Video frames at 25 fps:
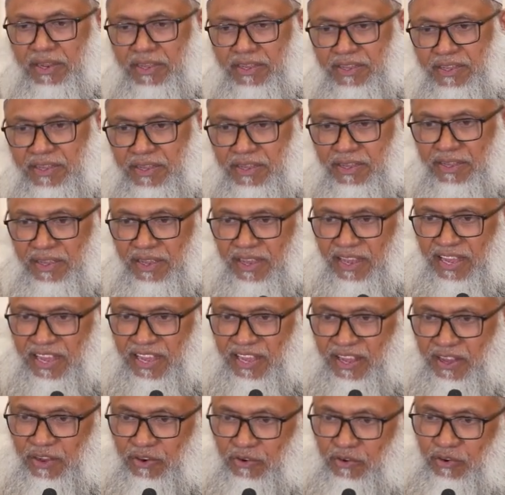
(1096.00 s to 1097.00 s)
আলাই
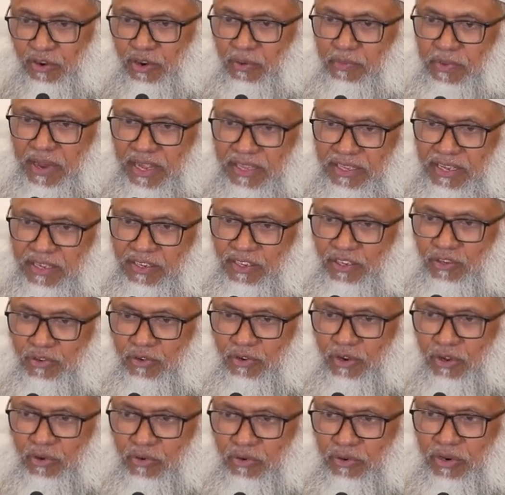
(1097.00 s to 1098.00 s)
কোনো বান্দা যদি
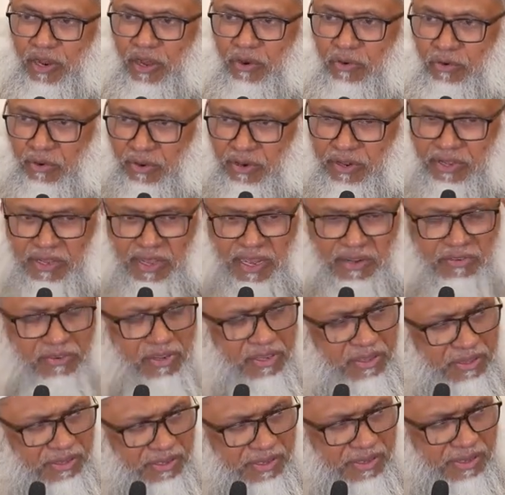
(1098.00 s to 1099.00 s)
কোনো গুণা করে আর
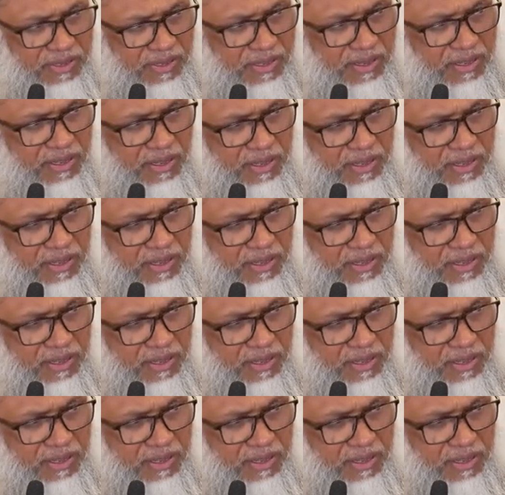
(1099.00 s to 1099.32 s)
সত্যি